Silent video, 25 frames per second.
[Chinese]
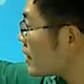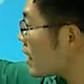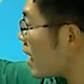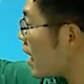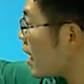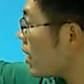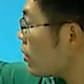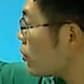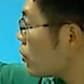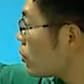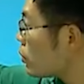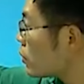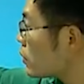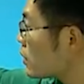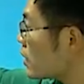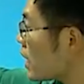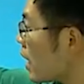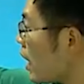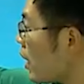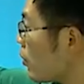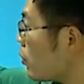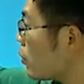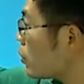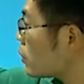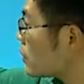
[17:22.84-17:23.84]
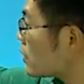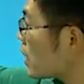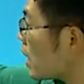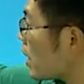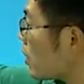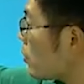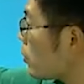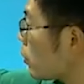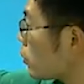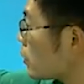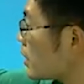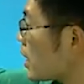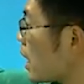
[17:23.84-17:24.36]
加五加五加
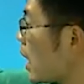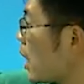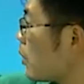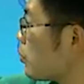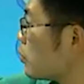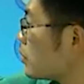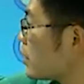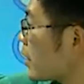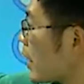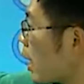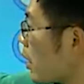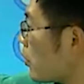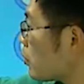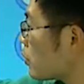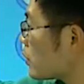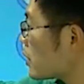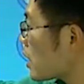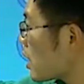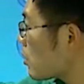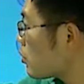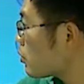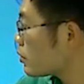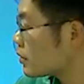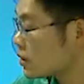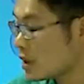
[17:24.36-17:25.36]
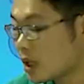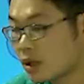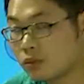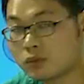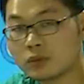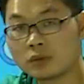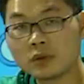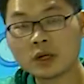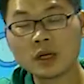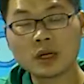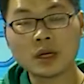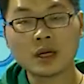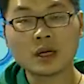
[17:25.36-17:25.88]
五加五加五加五加
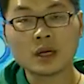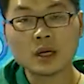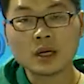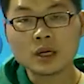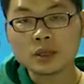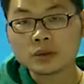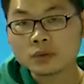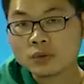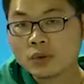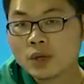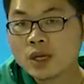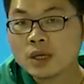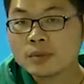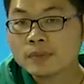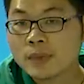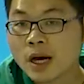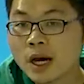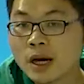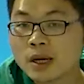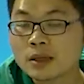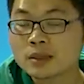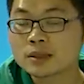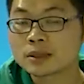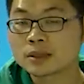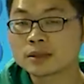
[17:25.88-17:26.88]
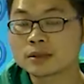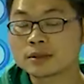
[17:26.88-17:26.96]
五，对吗？